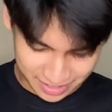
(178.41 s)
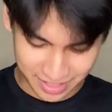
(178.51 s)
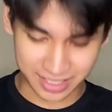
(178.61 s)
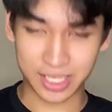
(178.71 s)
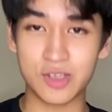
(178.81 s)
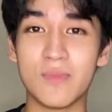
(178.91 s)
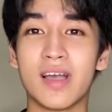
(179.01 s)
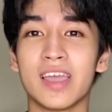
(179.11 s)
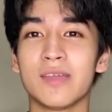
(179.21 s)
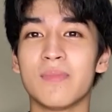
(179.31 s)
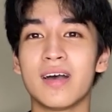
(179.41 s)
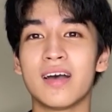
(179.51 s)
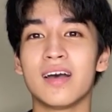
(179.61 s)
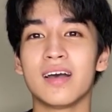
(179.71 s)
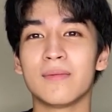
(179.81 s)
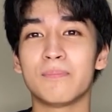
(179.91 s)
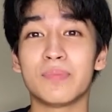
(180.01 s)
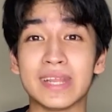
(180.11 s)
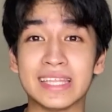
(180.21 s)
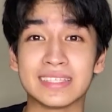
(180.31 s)
Kasi yung mga ibang
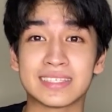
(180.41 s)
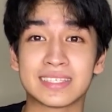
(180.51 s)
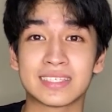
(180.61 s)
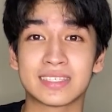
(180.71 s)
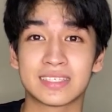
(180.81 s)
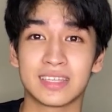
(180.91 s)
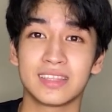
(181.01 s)
prints sa